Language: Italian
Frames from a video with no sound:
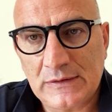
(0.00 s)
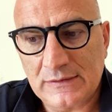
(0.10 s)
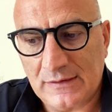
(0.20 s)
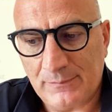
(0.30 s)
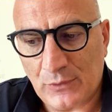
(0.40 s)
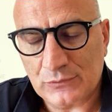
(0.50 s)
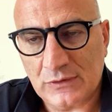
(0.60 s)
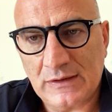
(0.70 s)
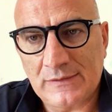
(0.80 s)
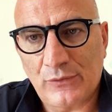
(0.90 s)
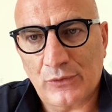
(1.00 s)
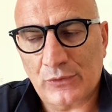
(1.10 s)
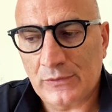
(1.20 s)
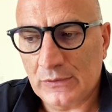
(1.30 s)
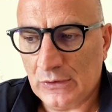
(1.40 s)
nel mondo del
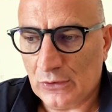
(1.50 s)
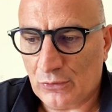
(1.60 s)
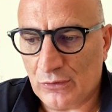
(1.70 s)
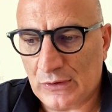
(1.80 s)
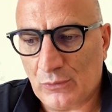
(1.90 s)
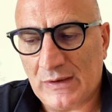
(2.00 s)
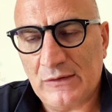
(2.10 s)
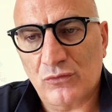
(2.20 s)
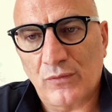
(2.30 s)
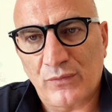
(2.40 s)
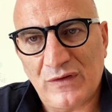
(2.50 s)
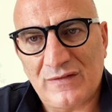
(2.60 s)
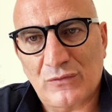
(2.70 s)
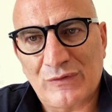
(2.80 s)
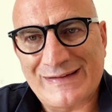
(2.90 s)
lavoro coloro i quali
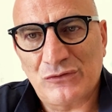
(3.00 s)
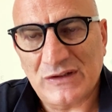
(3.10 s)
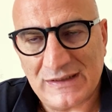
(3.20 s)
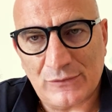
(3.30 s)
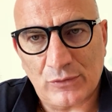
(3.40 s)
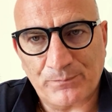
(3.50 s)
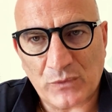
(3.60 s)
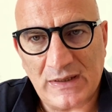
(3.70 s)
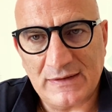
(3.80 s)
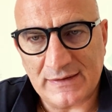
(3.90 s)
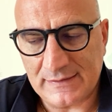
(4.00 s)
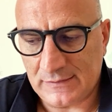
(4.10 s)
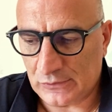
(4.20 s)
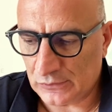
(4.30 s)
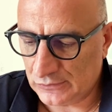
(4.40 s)
usufruiscono e hanno diritto al
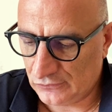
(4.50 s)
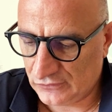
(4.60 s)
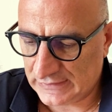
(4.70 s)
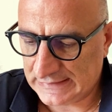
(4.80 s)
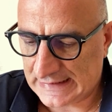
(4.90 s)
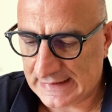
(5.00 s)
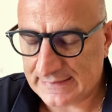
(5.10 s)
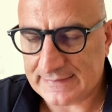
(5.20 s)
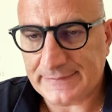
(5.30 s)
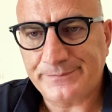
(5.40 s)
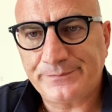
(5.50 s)
reddito di cittadinanza.